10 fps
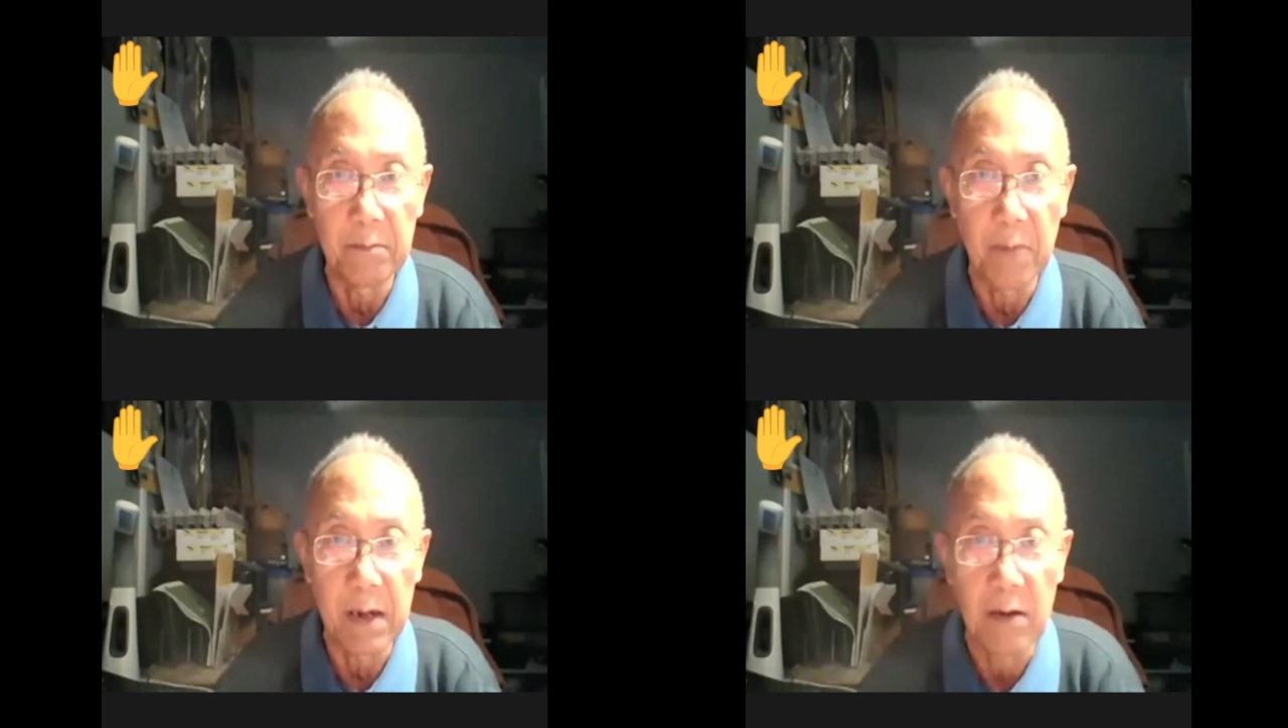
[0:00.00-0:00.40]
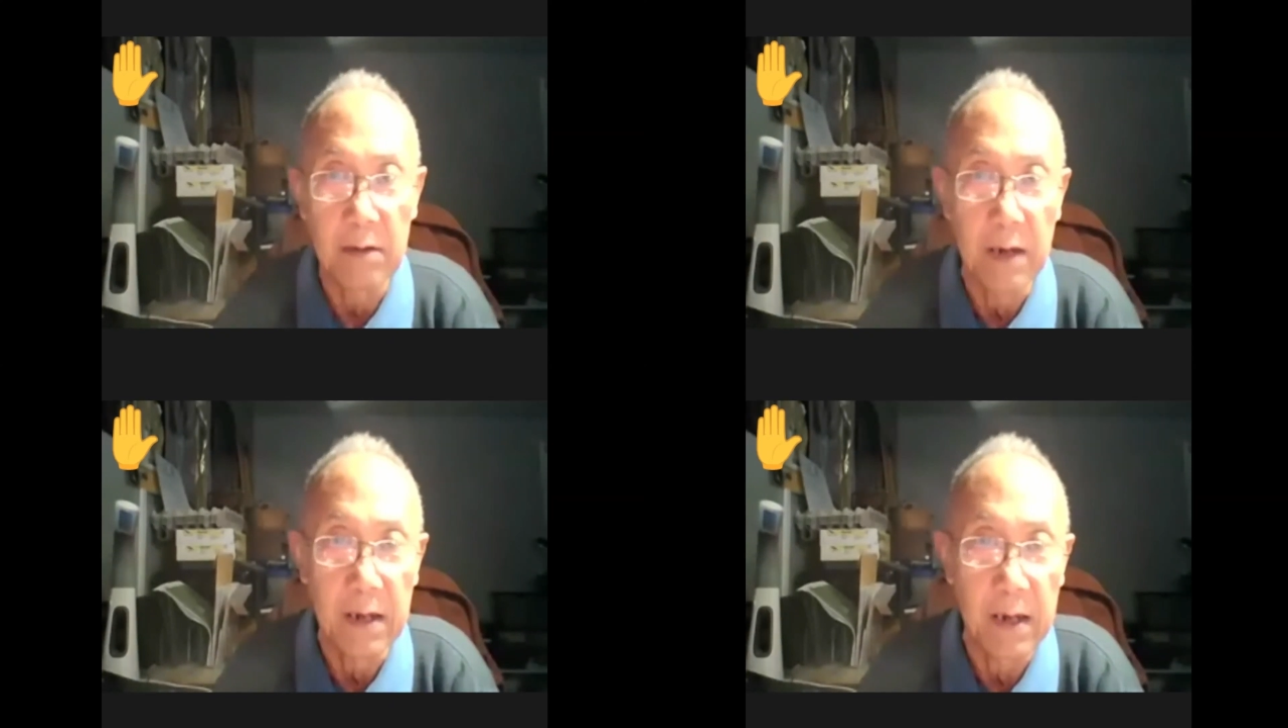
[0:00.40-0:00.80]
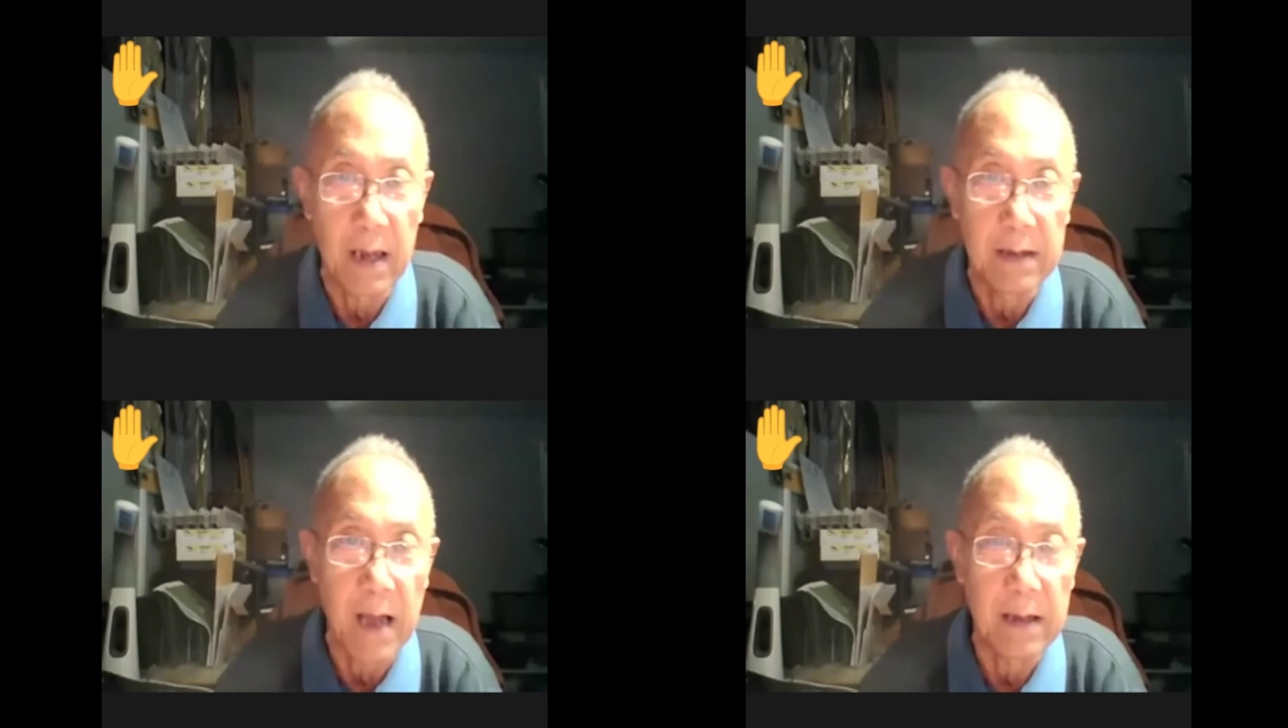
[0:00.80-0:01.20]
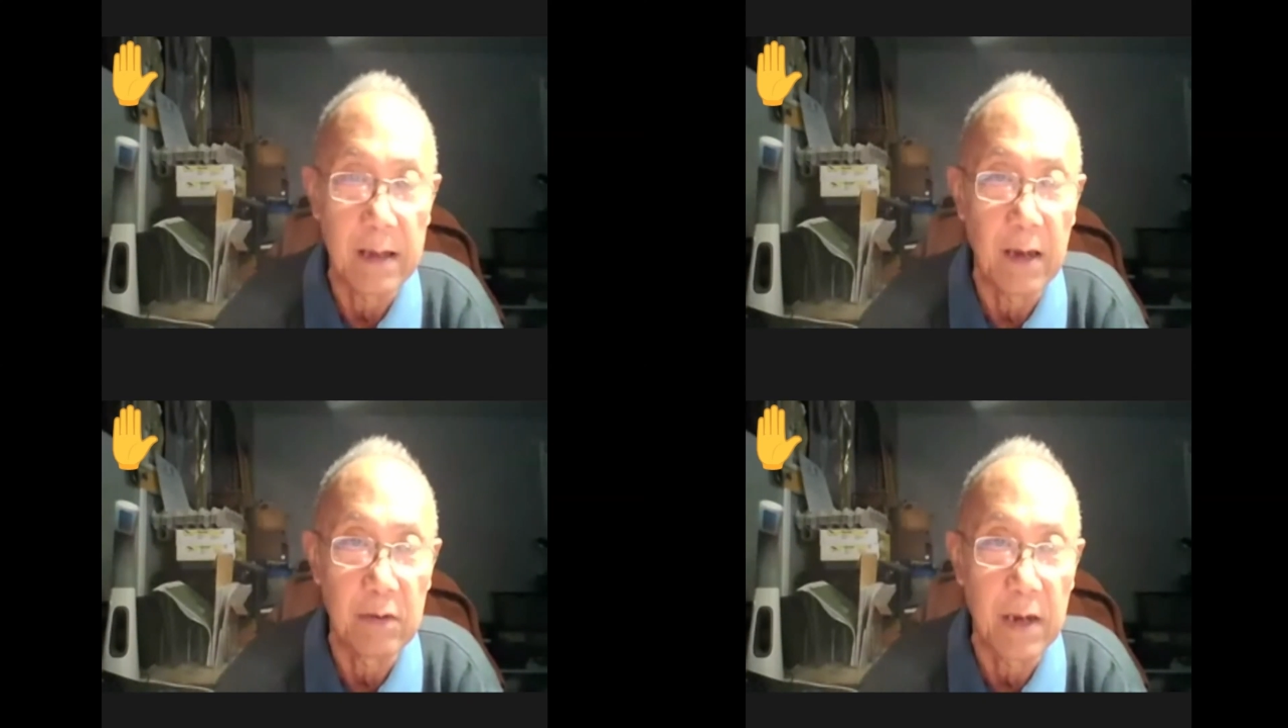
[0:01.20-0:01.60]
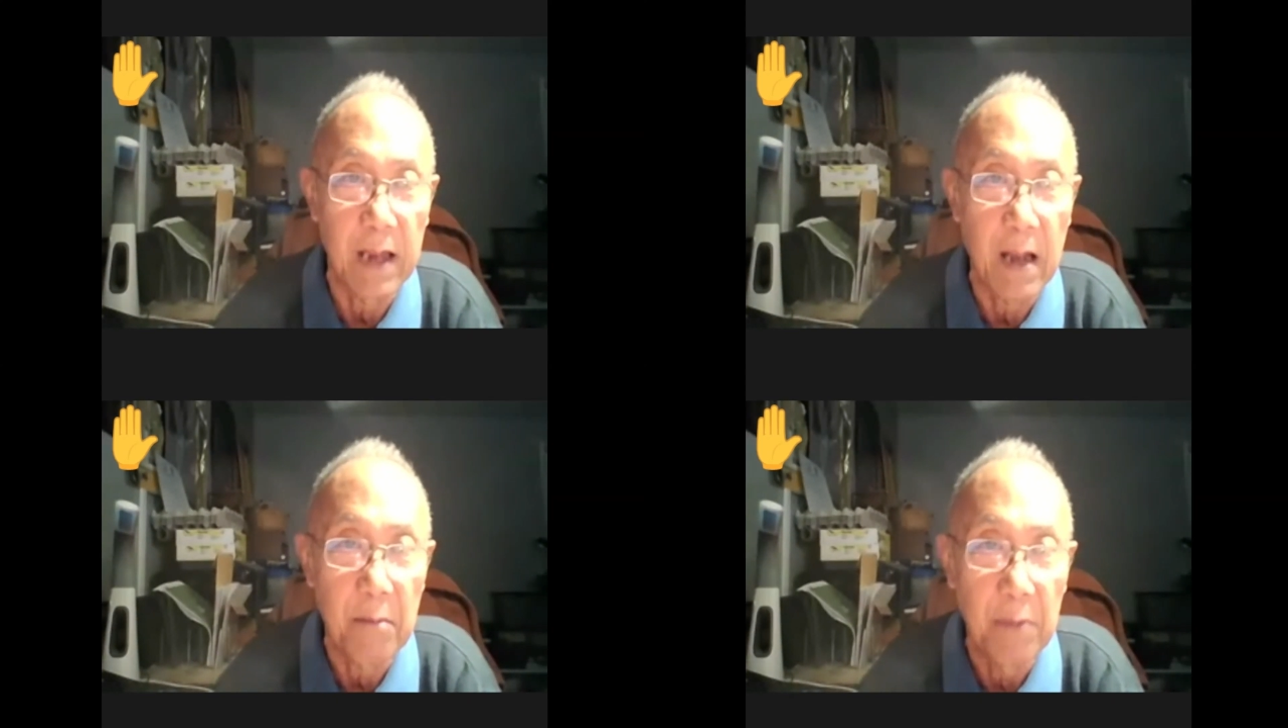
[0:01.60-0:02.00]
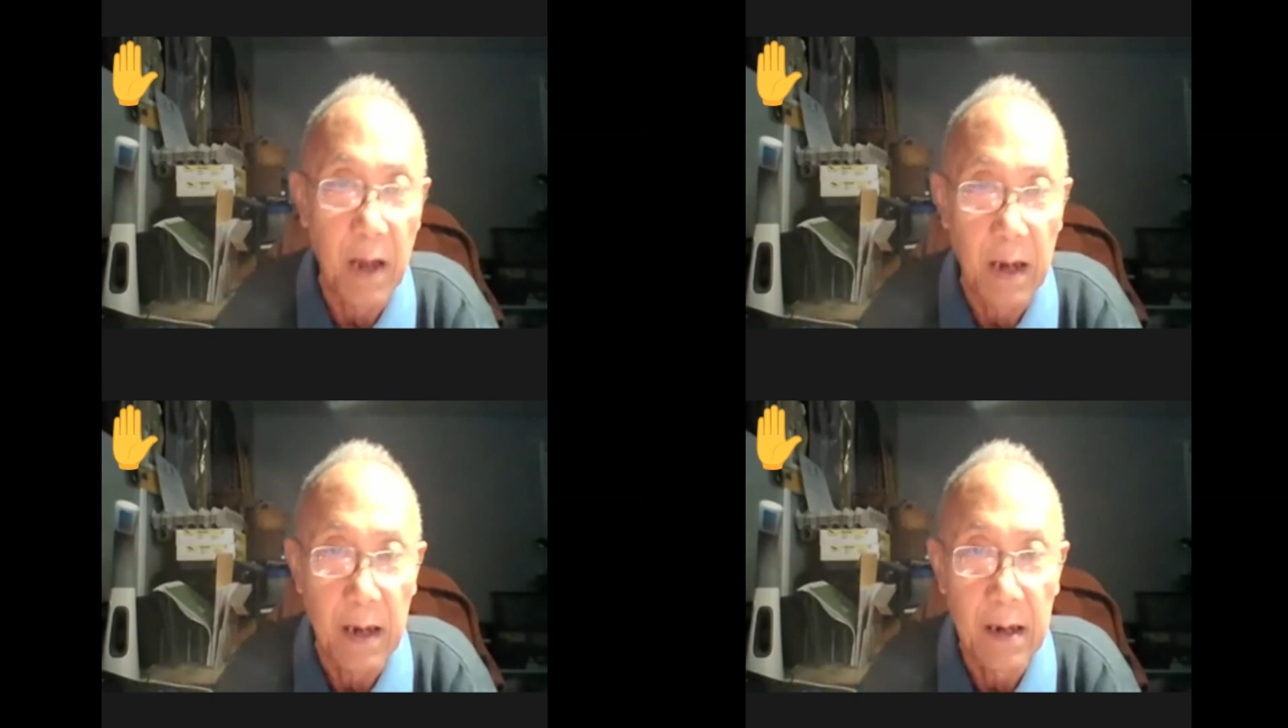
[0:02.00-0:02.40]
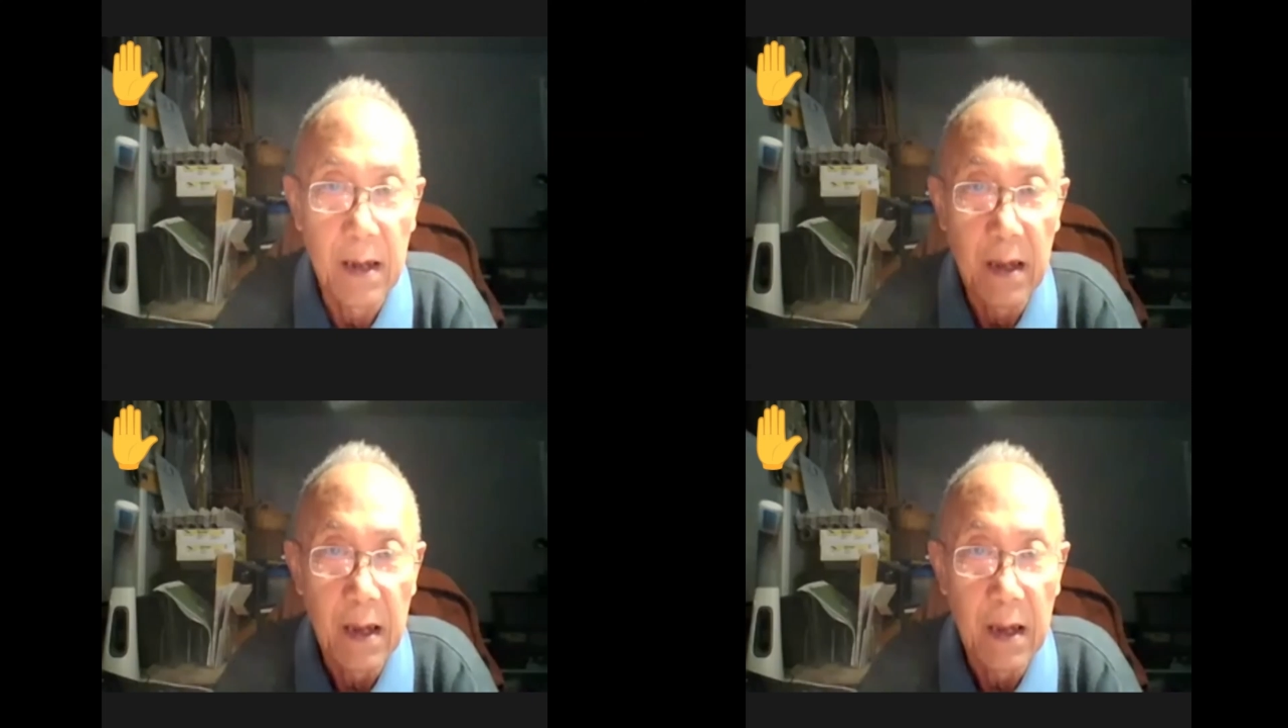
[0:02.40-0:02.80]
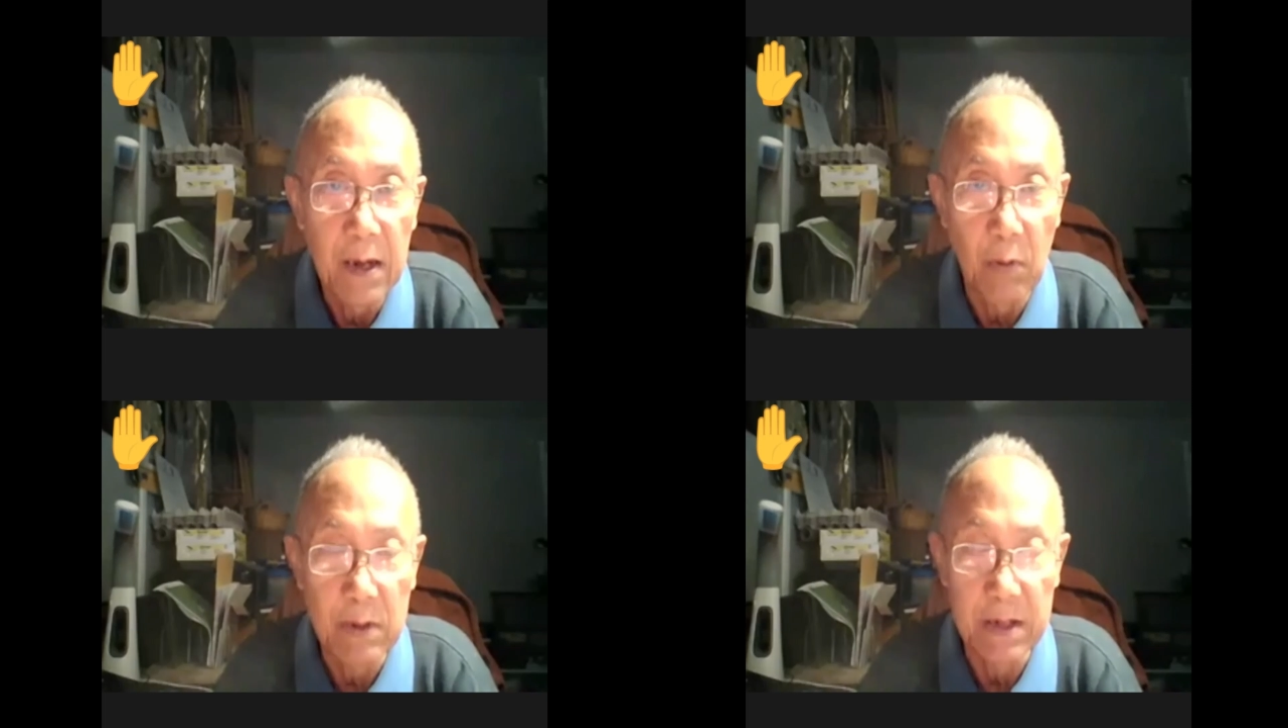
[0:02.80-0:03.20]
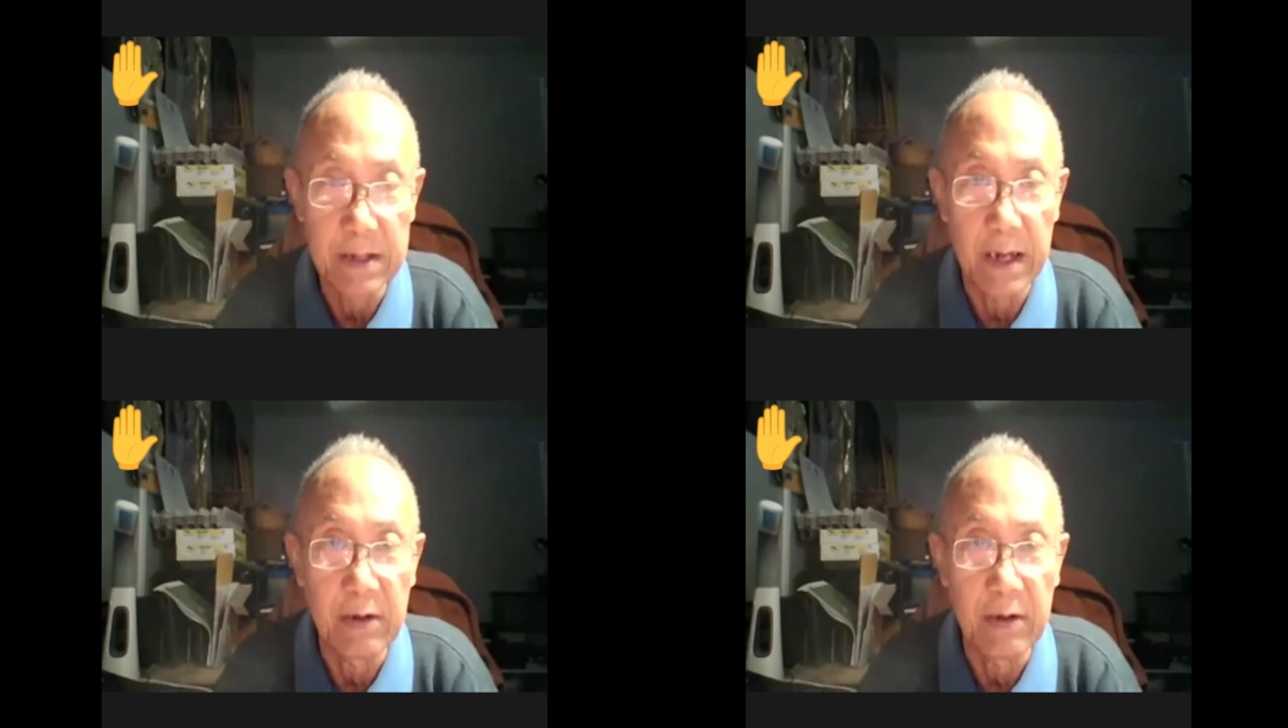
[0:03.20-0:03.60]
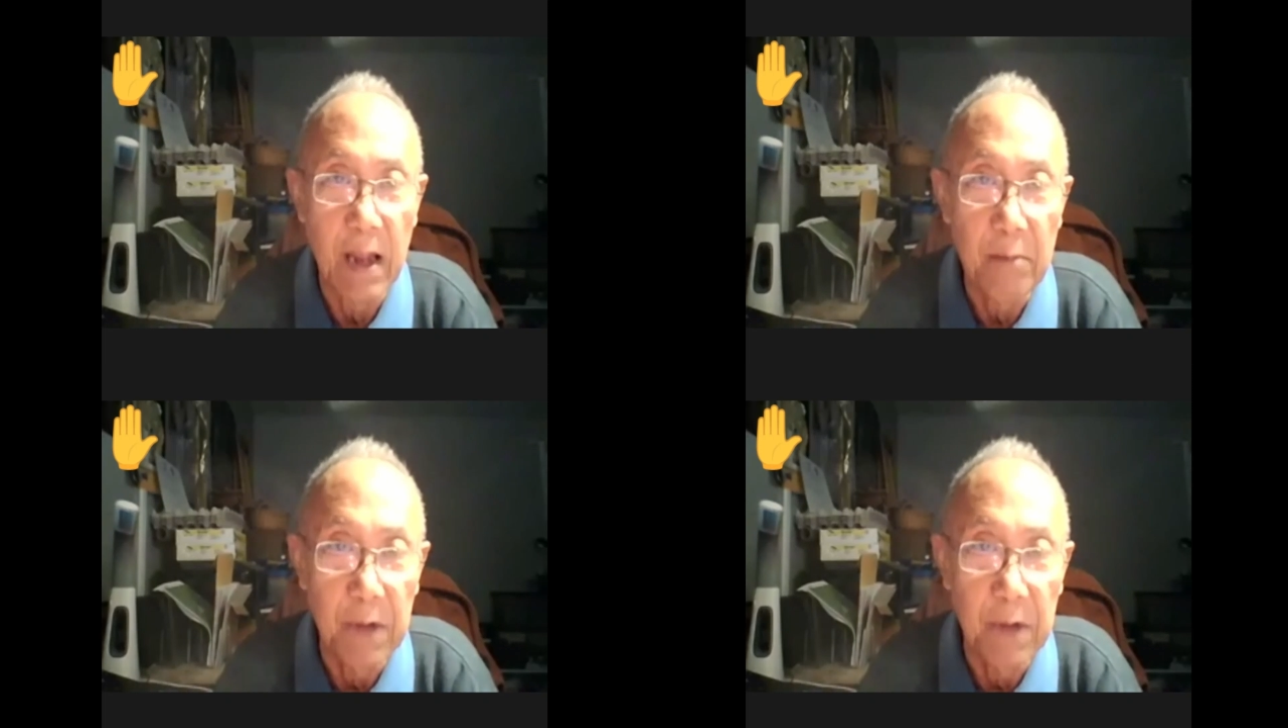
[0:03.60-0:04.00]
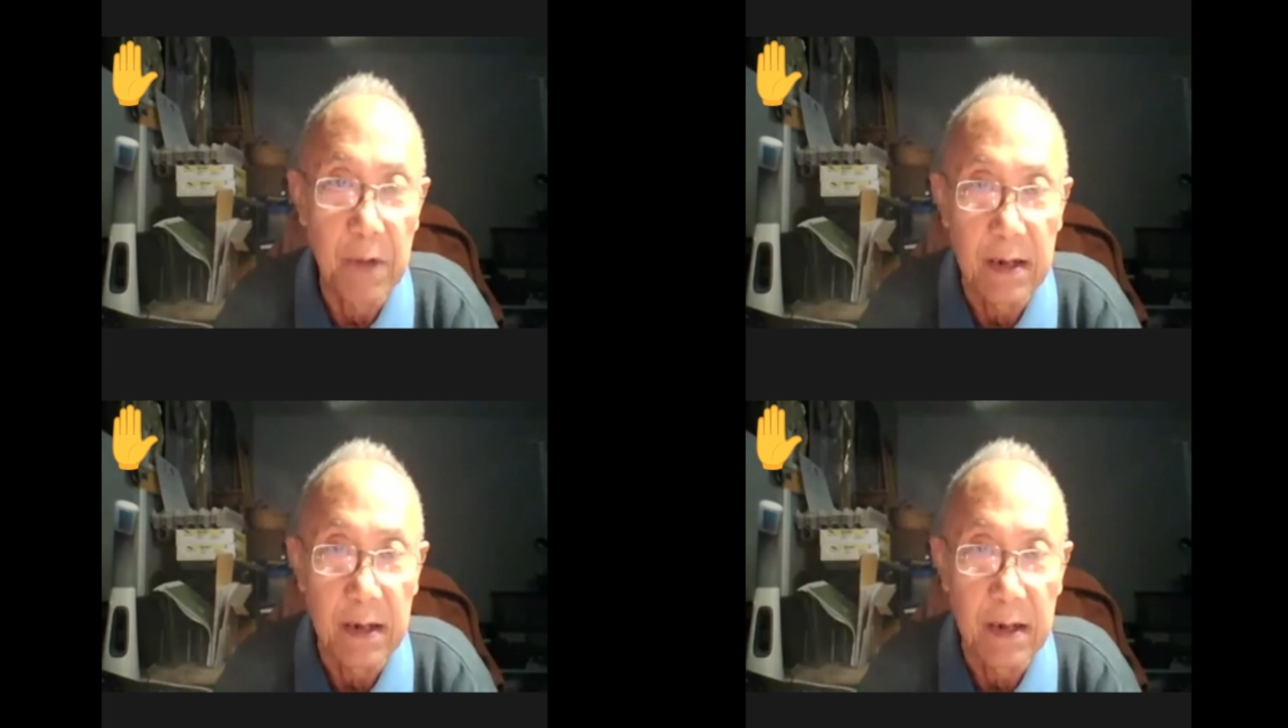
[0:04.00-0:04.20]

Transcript: มันก็จะเกินอัตราที่เราจะได้รับเงิน หรือว่าเฉยๆได้รับเงิน